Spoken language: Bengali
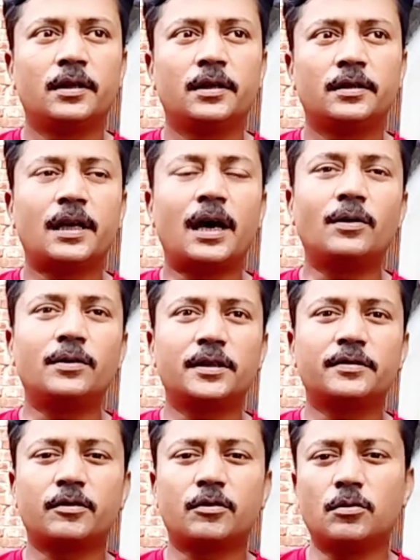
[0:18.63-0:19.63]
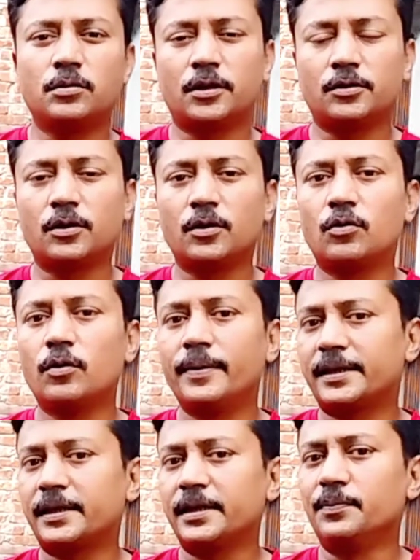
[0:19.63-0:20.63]
তা হইতেছে কবুতরের জন্য খুব
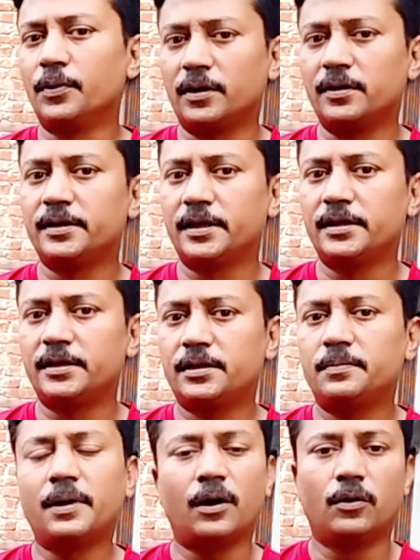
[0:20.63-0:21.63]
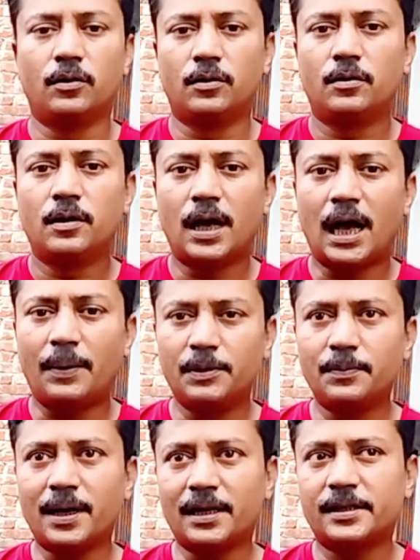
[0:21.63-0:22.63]
একটা ইম্পর্টেন্ট জিনিস ভালো আমি
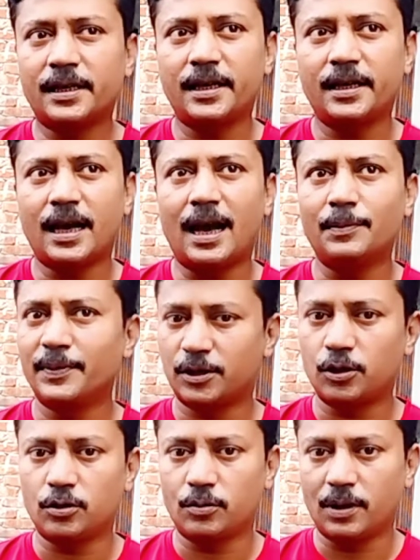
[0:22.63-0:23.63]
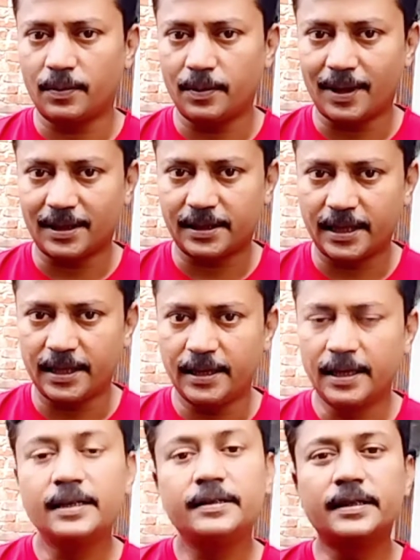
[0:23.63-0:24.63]
মাসে আমি ব্যক্তিগতভাবে মাসে
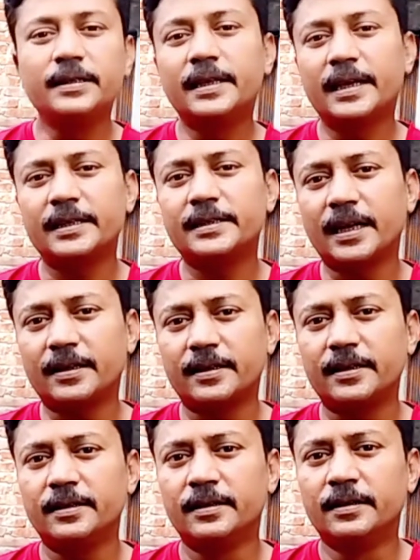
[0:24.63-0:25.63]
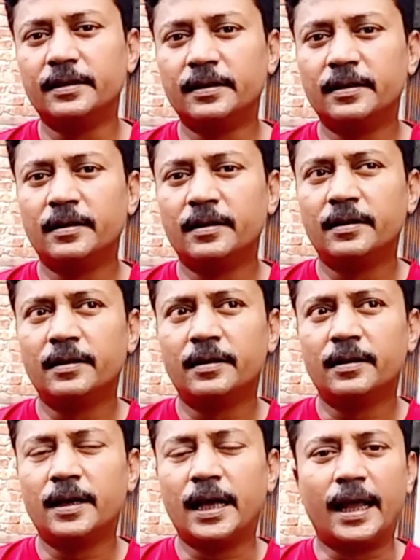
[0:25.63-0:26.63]
তিন থেকে চার দিন
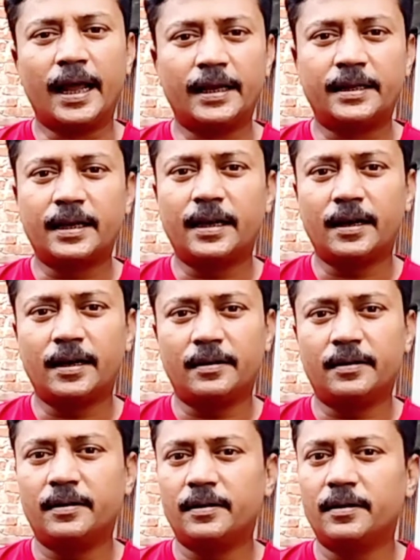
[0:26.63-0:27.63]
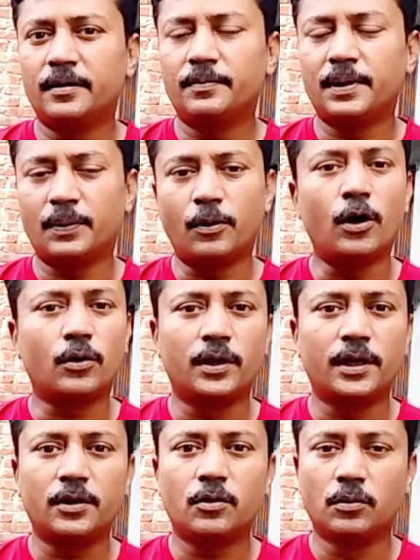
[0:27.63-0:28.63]
এটা ব্যবহার
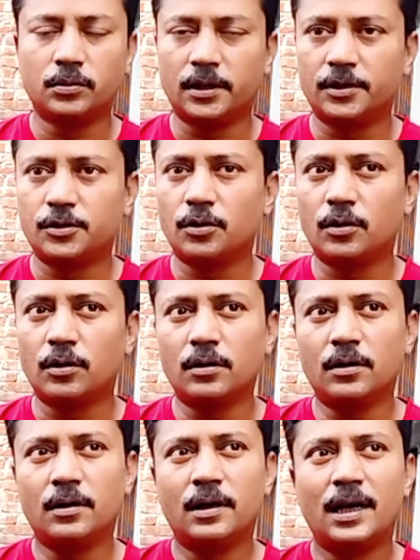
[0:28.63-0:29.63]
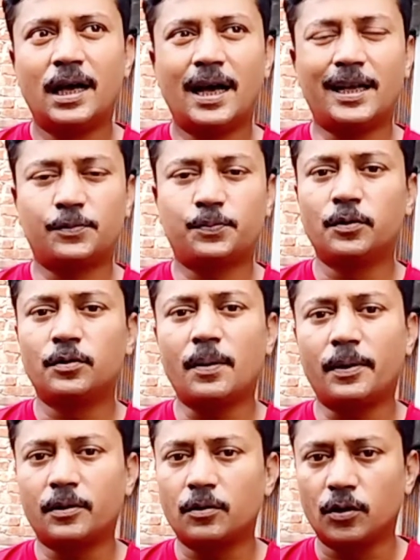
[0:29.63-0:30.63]
করি কবুতরের জন্য আজ পর্যন্ত
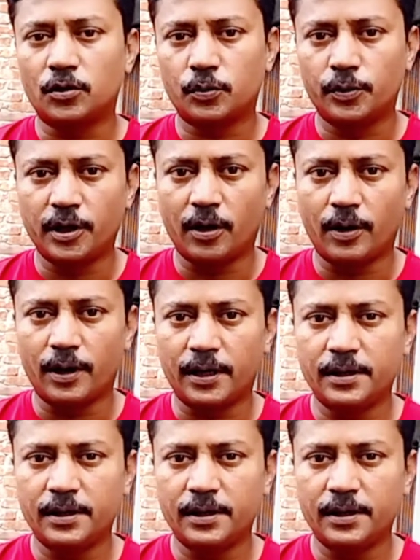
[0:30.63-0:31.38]
আমার কোনো অসুবিধা হয়নি